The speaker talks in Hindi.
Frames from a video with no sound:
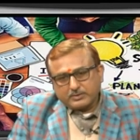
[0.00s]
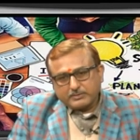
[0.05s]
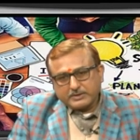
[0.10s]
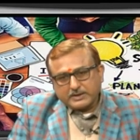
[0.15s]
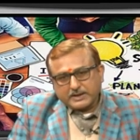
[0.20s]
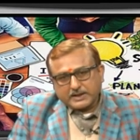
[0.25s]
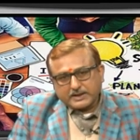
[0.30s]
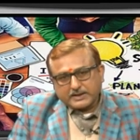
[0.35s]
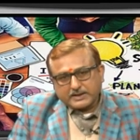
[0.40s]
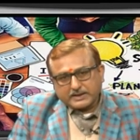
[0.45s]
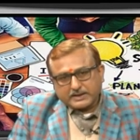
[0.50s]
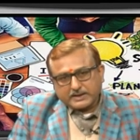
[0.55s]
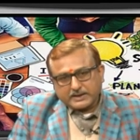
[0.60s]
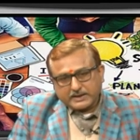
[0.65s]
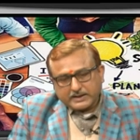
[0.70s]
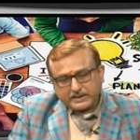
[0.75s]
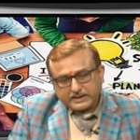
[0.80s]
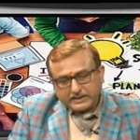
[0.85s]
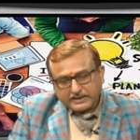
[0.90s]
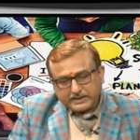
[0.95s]
मिलाकर
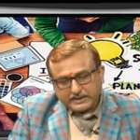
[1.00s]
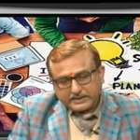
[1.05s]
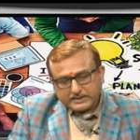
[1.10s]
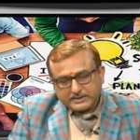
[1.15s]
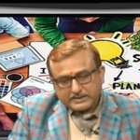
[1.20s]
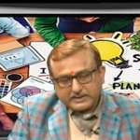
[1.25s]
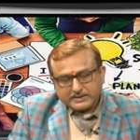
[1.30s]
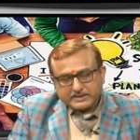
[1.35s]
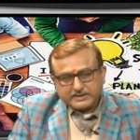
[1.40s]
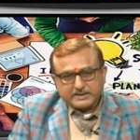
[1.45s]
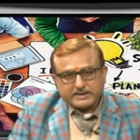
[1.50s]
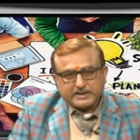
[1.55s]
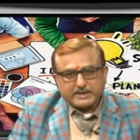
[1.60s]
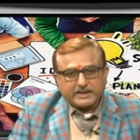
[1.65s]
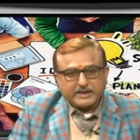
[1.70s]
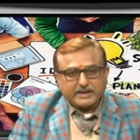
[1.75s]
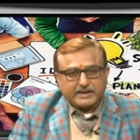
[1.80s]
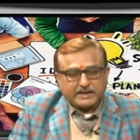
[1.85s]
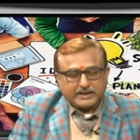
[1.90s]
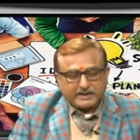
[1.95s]
के एक चीज़ ये
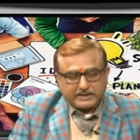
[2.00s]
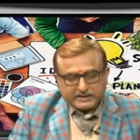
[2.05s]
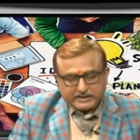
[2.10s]
है